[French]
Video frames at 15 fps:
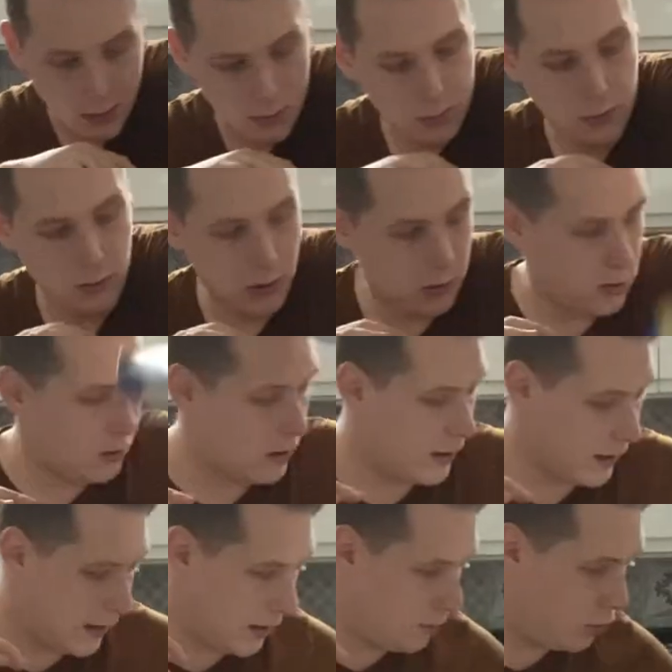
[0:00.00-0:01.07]
donc encore un
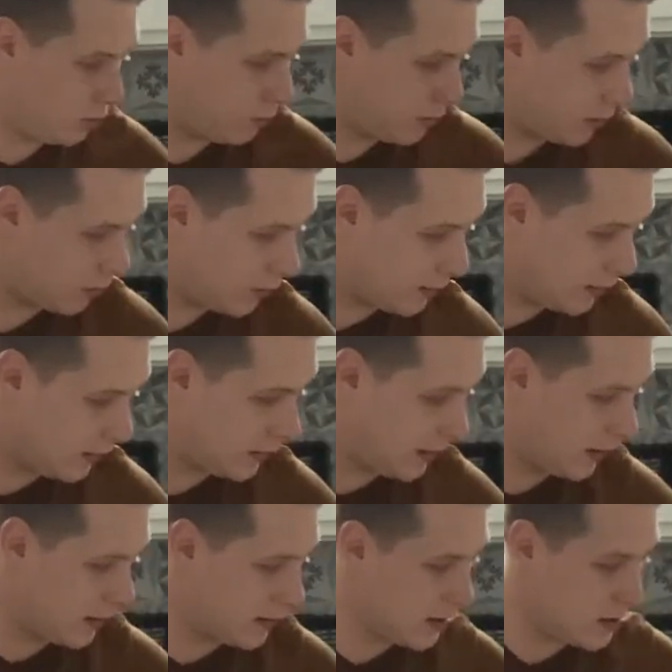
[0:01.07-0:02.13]
crémeux puisque c'était
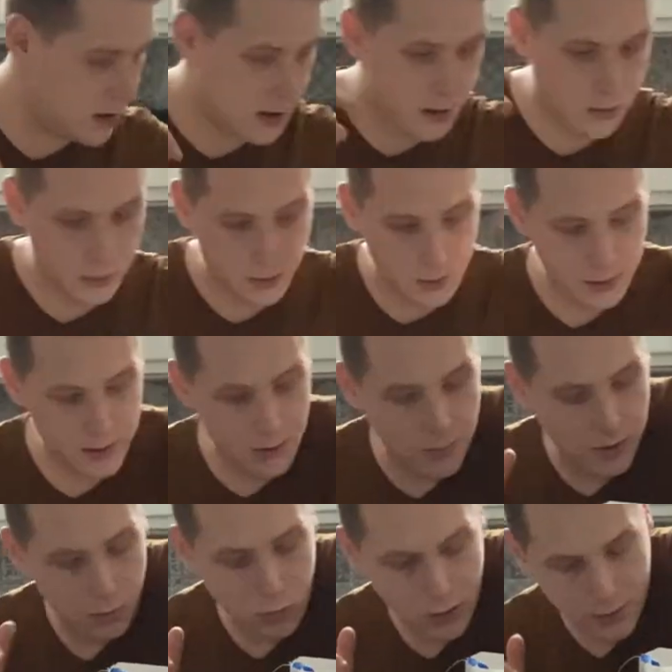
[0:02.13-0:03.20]
un acheté le deuxième à
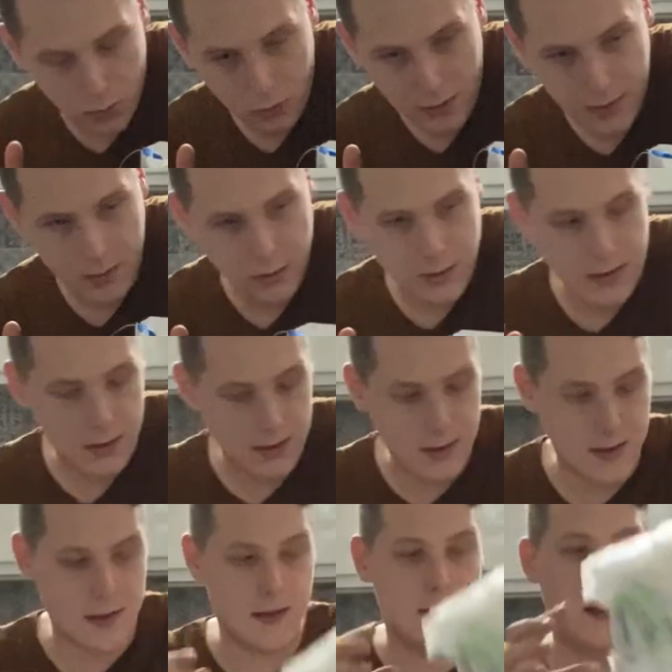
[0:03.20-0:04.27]
moins 70